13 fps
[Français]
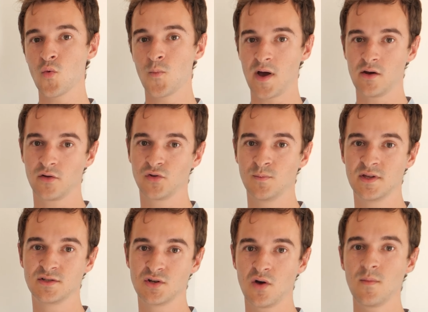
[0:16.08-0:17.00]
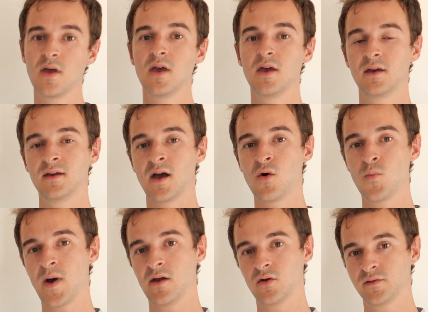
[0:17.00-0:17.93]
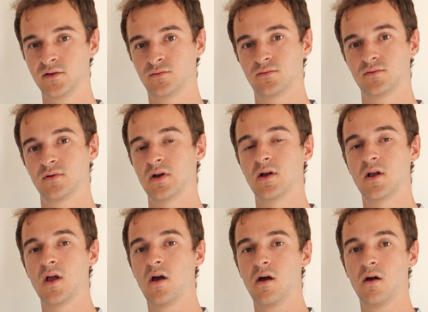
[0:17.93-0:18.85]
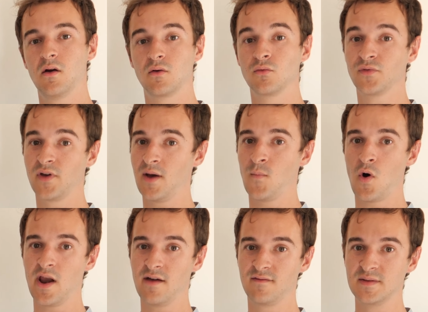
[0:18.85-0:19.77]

haut-parleur de médium et un haut-parleur d'aigu, contrairement à la